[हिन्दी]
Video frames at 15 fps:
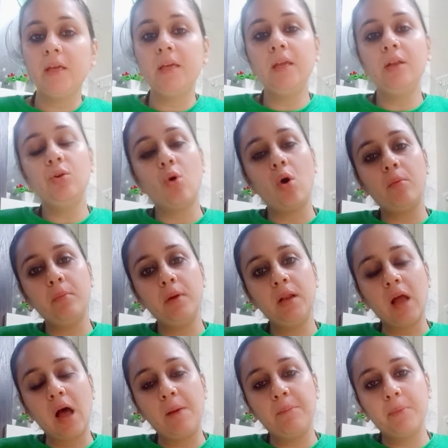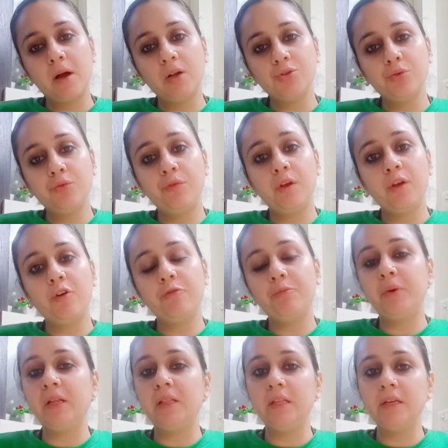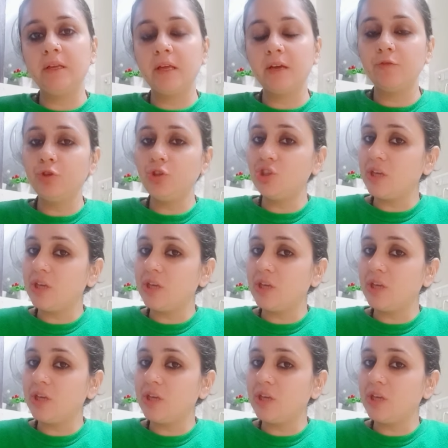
कि नॉर्मल आपका जो वे ऑफ ब्रीदिंग है वो